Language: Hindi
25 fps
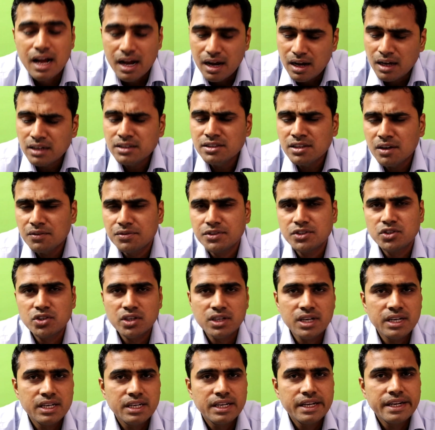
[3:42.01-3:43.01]
अच्छा फीचर
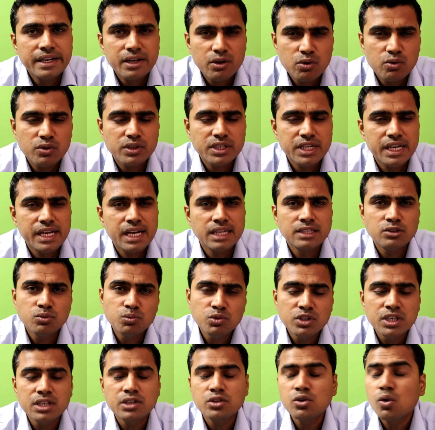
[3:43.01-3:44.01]
इंक्लूड किया गया जो
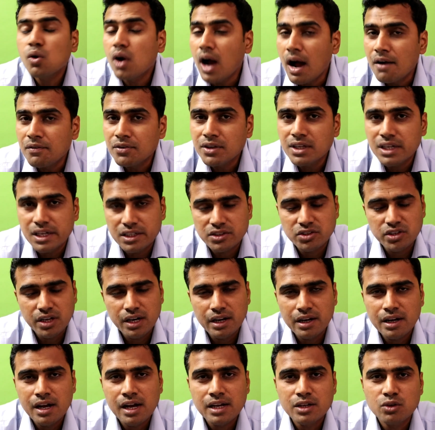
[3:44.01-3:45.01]
मुझे तो काफ़ी अच्छा
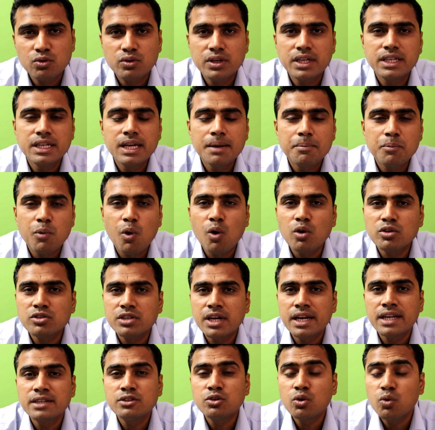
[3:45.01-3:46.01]
लगा क्योंकि ये बहुत
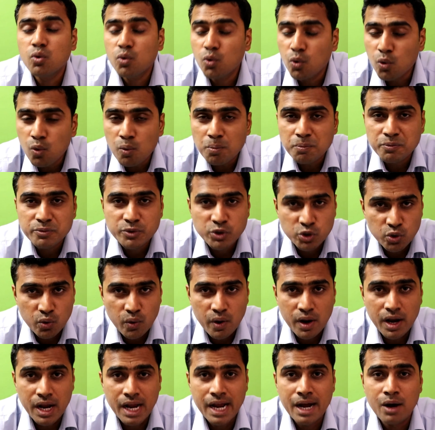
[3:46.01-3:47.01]
सारे जो ग्रुप जो
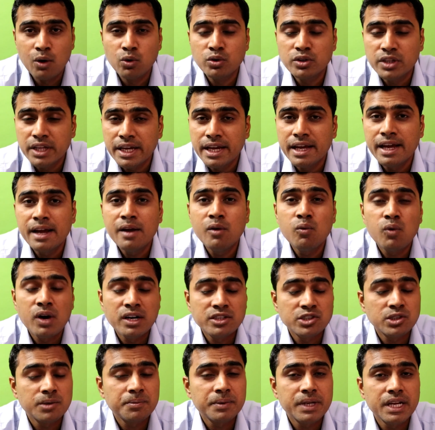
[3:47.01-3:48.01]
होते हैं
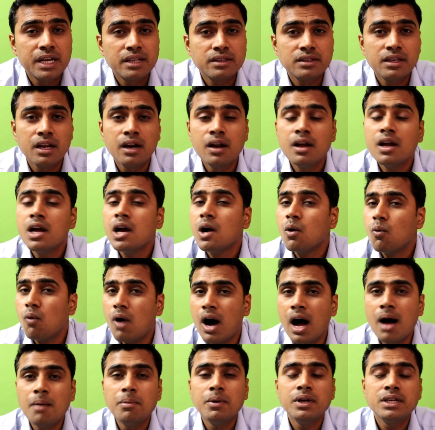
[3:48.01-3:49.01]
व्हाट्सअप के अंदर
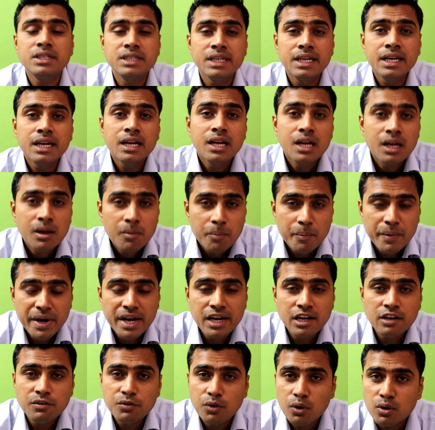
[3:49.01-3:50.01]
वहाँ पर ये
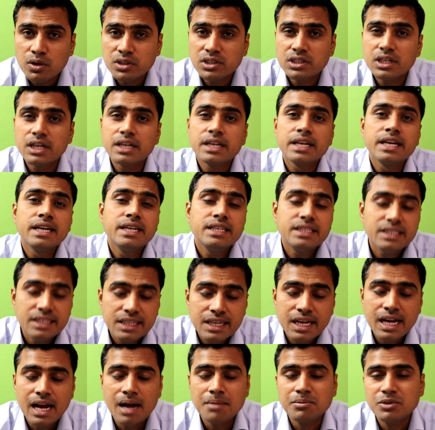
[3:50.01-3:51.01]
मेनली फोकस करके ये
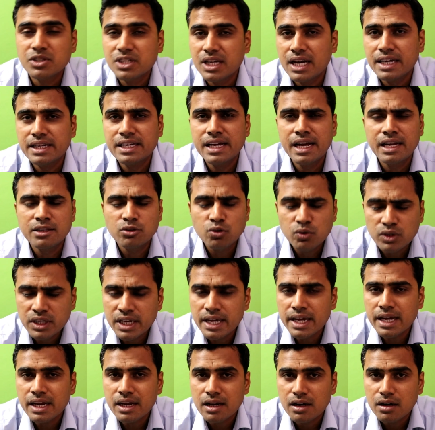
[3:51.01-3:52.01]
काम किया गया है तो ये
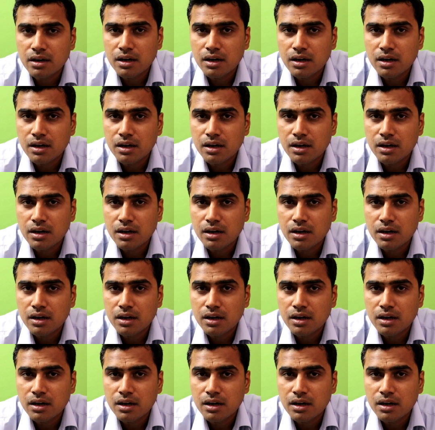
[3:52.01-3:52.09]
एक